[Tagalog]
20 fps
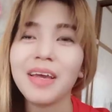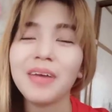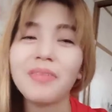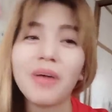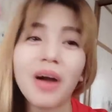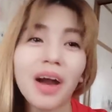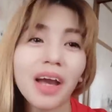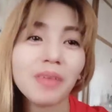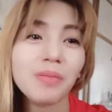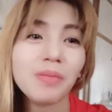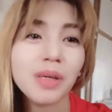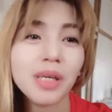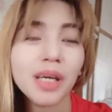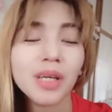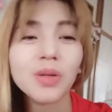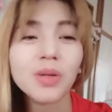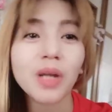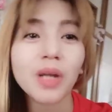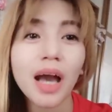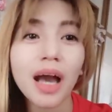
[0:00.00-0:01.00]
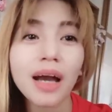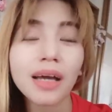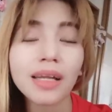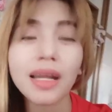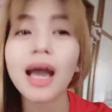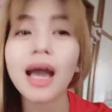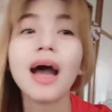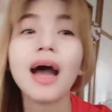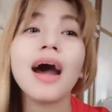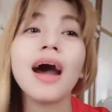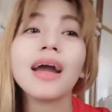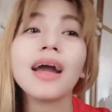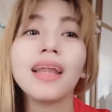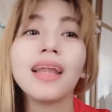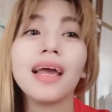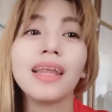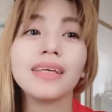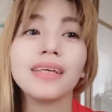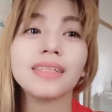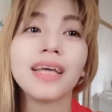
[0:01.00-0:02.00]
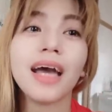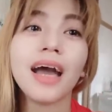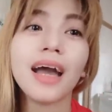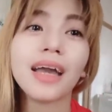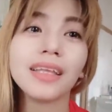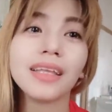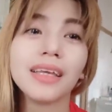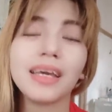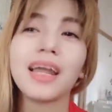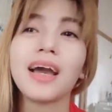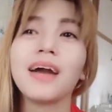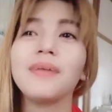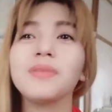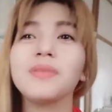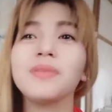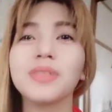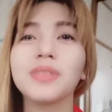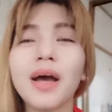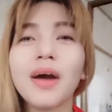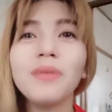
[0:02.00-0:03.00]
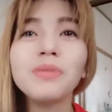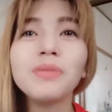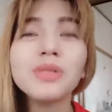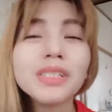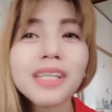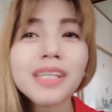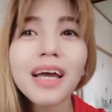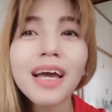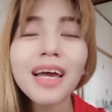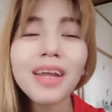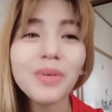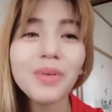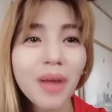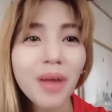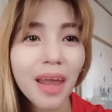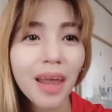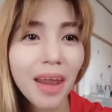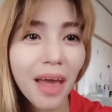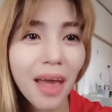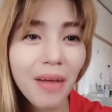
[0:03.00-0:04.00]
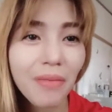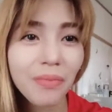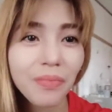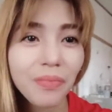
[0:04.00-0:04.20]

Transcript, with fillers: Mga kaibigan ko nakak nakakilala sa akin. Kinakamusta ako. Musta? Anong ganap?